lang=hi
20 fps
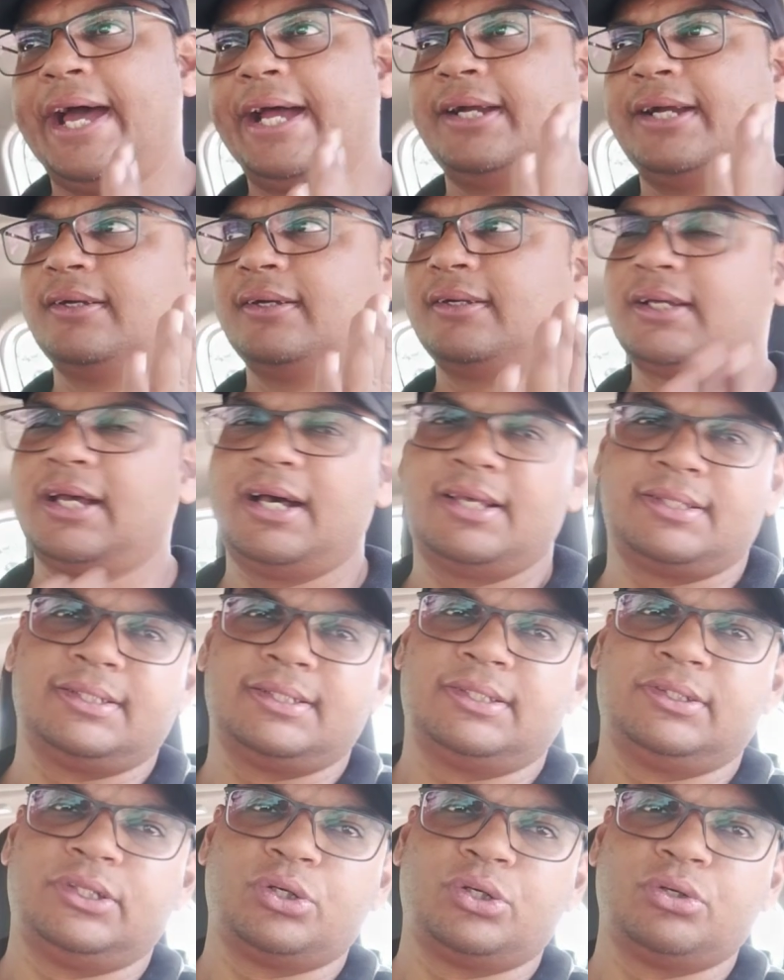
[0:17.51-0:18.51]
एंड कहाँ से
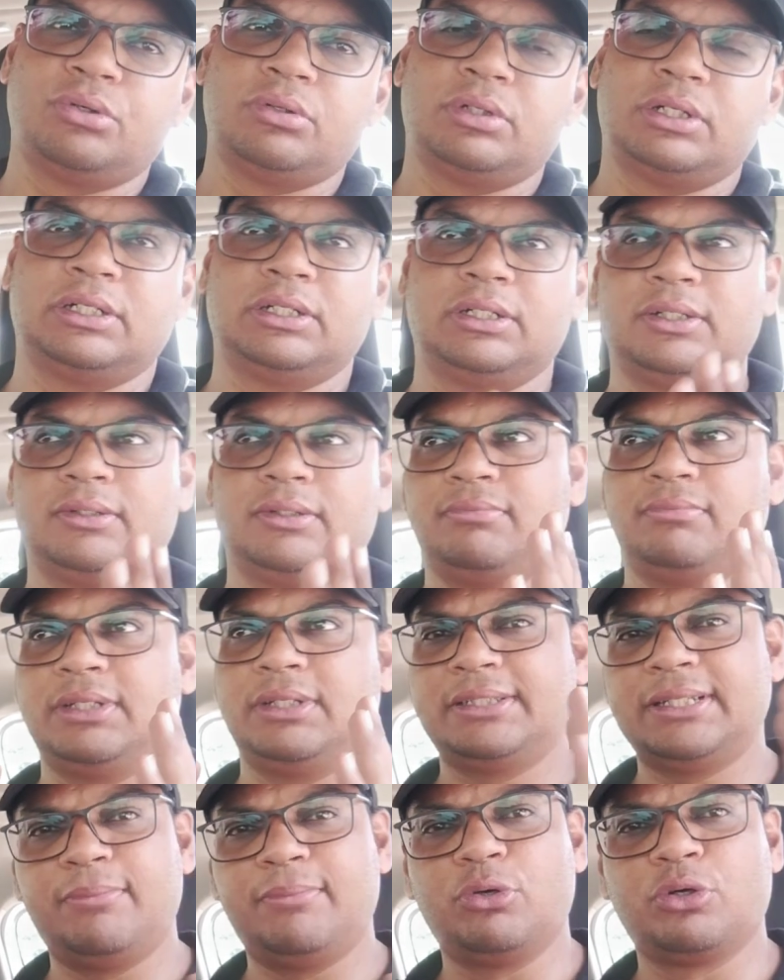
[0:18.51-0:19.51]
जाते देखो uh,
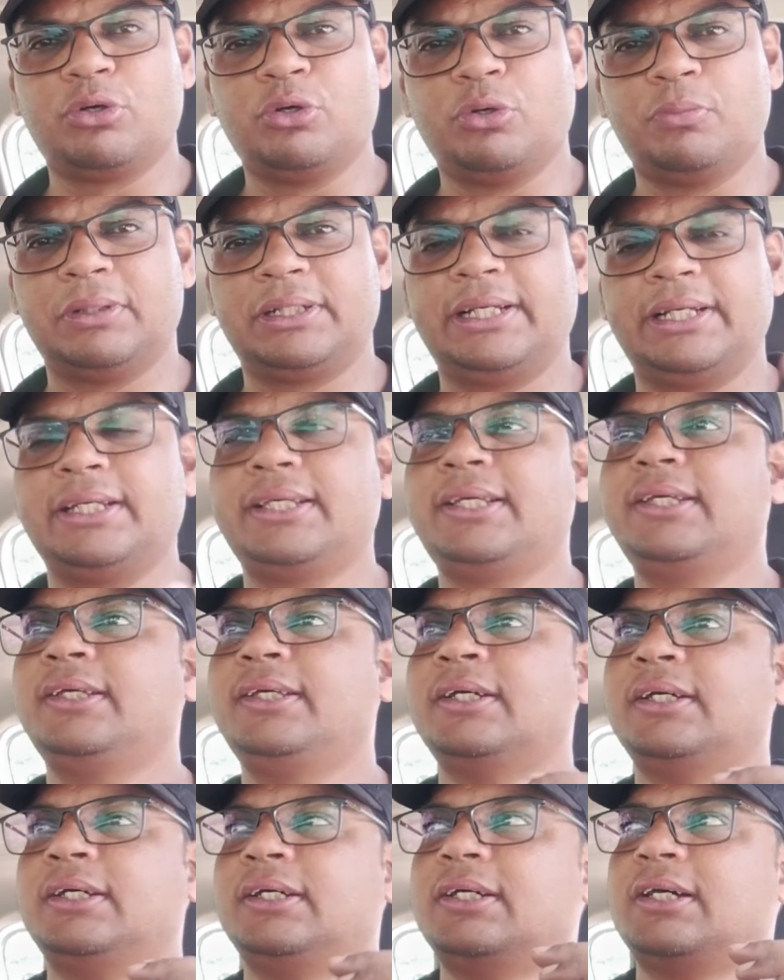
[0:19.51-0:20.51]
जैसे आप लोग को पता है कि
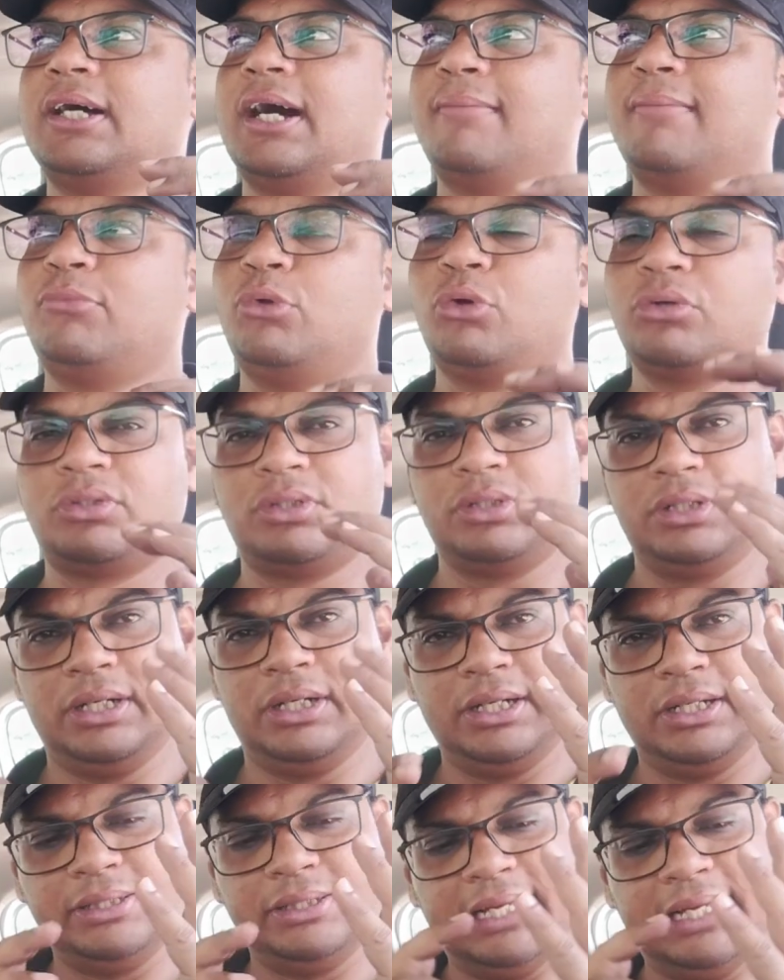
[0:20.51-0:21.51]
हम लोग
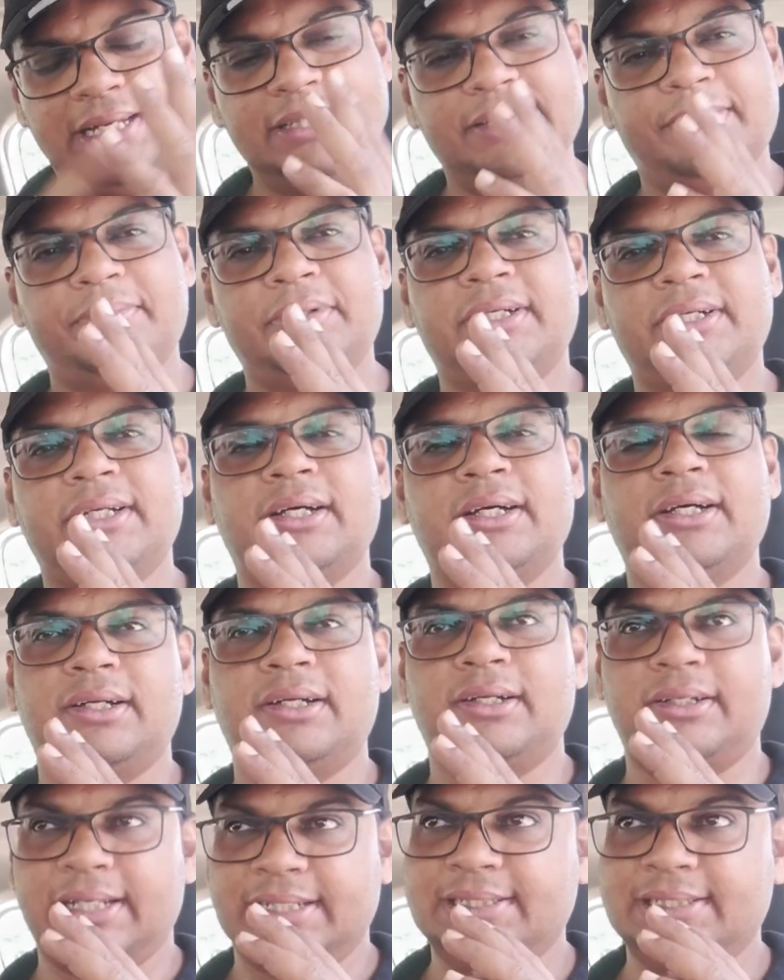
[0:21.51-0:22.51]
uh, दिल्ली से भी
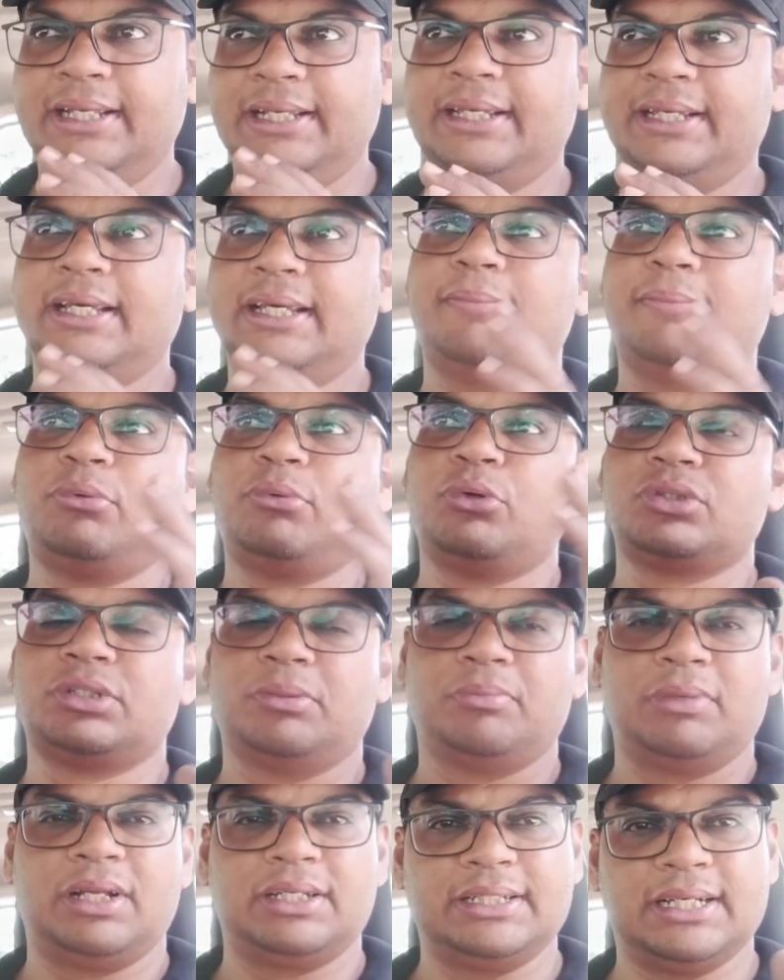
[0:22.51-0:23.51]
टैक्सी लेके आप लोग
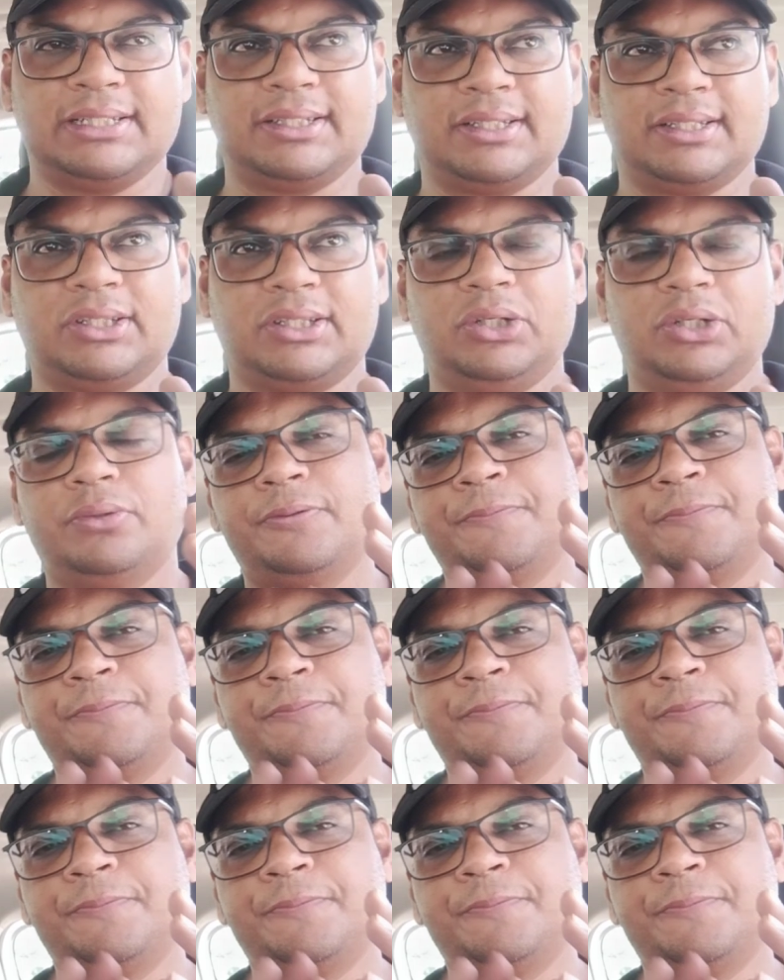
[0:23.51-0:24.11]
शिमला जा सकते हो